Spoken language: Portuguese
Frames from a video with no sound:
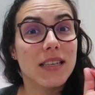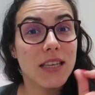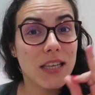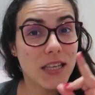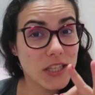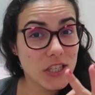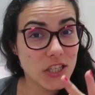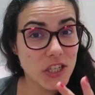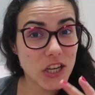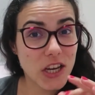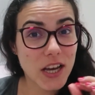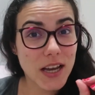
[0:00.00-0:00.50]
E
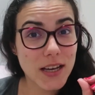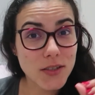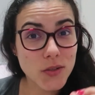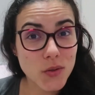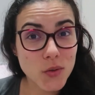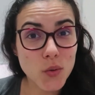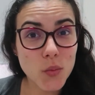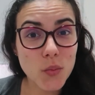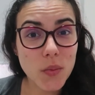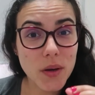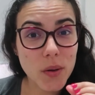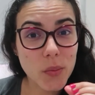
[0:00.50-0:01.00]
dica
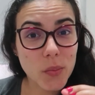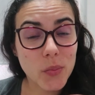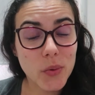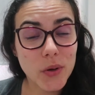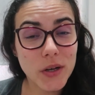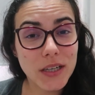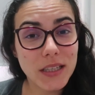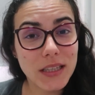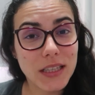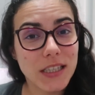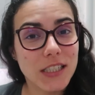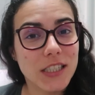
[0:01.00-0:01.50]
super
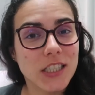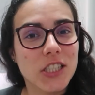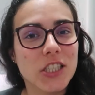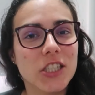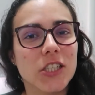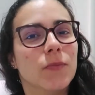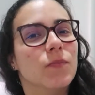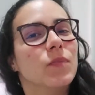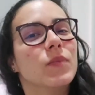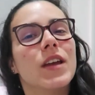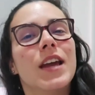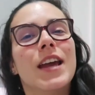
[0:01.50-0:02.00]

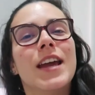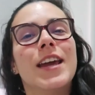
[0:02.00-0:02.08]
importante,